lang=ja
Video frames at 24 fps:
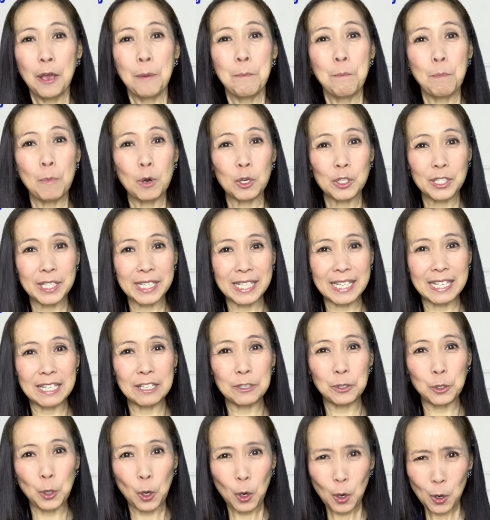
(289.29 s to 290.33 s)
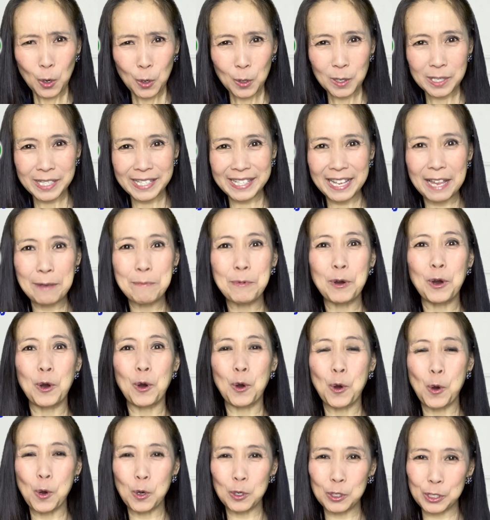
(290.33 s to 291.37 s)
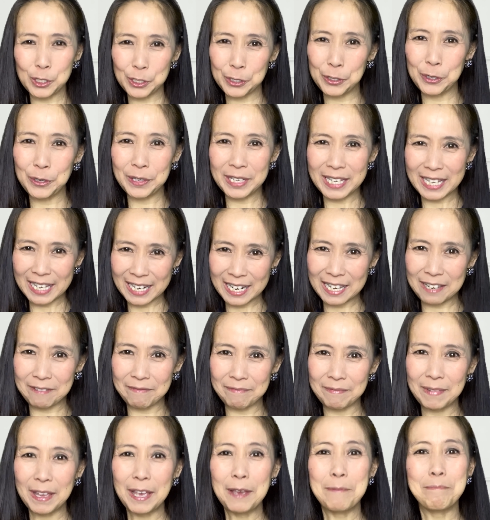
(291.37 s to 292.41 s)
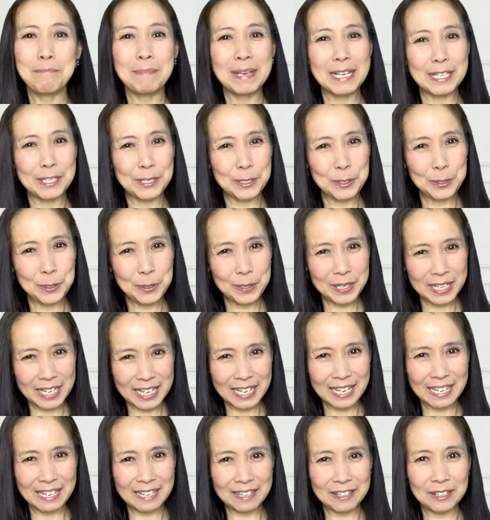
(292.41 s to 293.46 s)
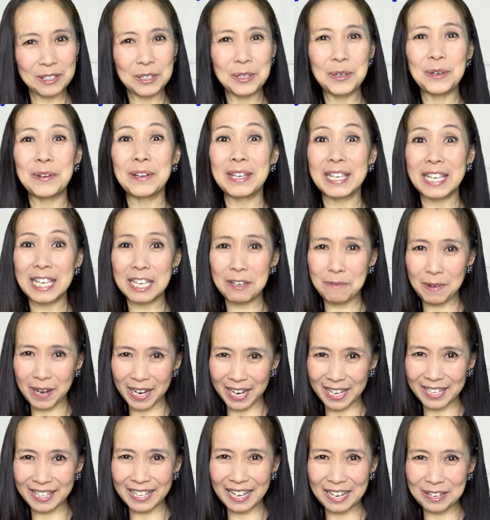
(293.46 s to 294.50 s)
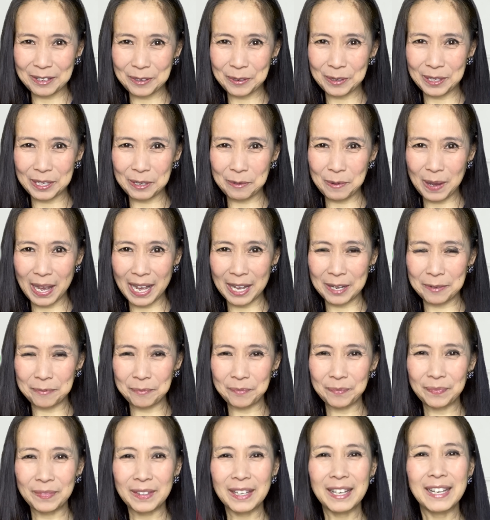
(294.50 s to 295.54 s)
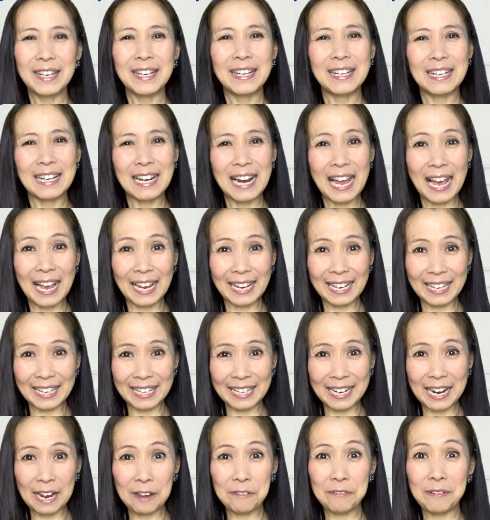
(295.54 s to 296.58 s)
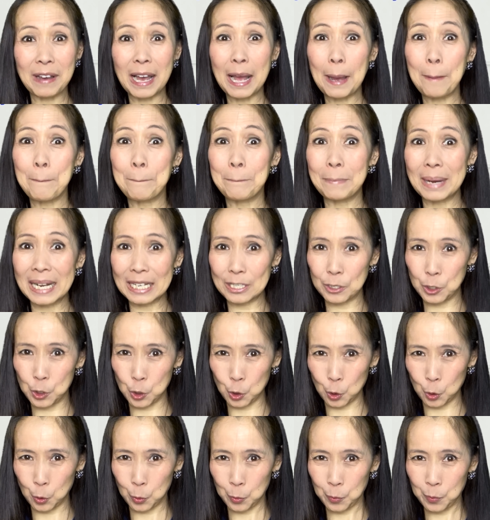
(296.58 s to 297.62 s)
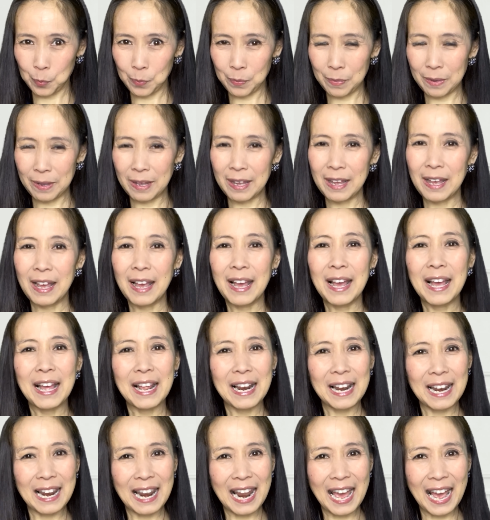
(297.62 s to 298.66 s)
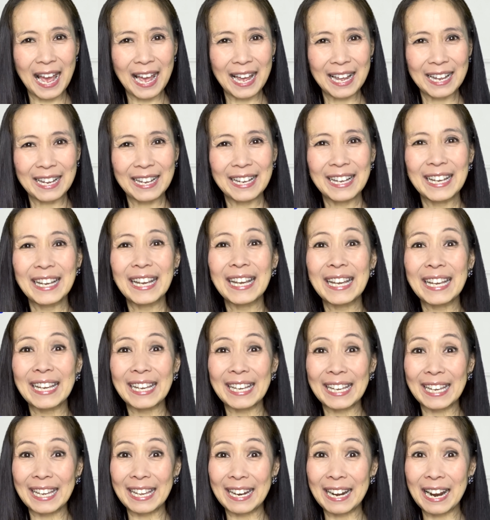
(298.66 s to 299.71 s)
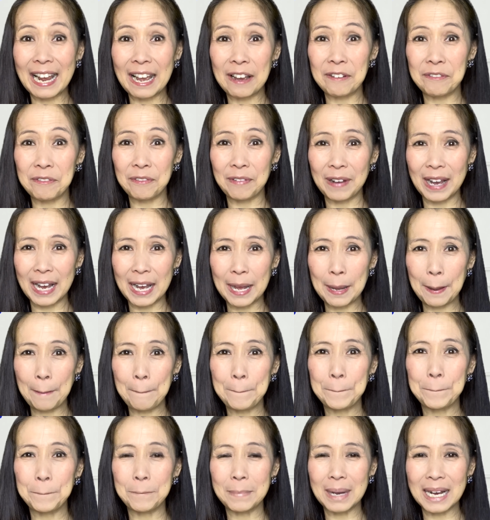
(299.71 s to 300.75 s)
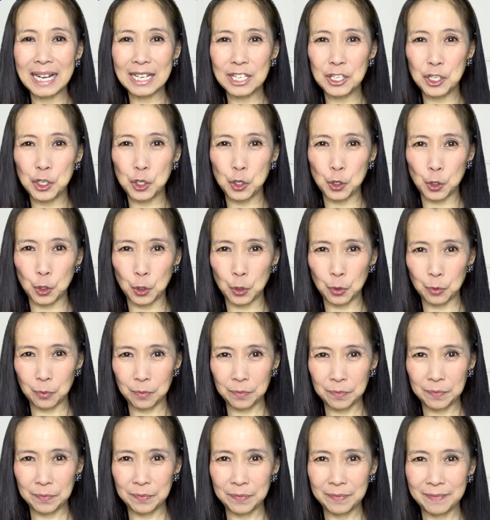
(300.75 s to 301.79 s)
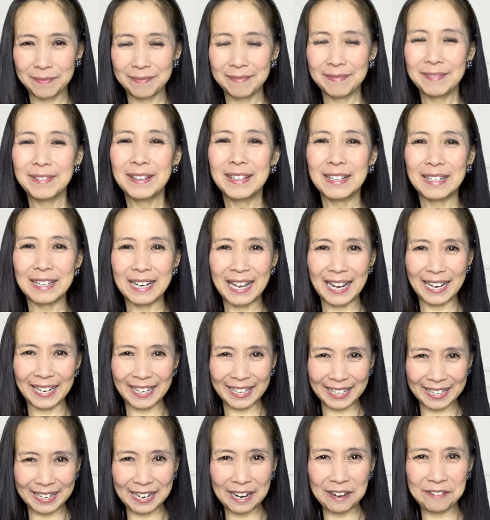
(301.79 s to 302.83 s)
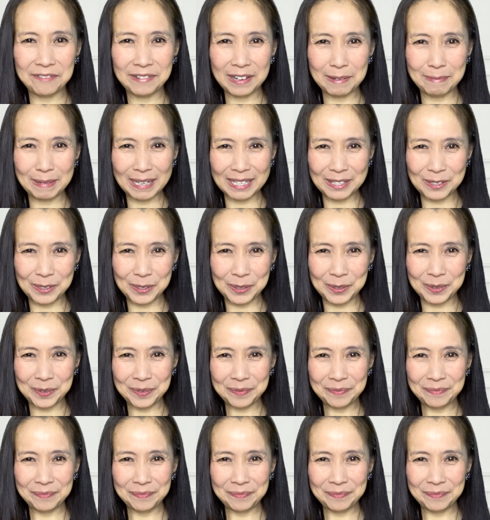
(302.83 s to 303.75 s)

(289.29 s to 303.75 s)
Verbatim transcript: もしどうしてもオスのキリン、メスのキリンと言い分けたいときはラ・ヒラファマチョ、ラ・ jirafa macho, la jirafa macho,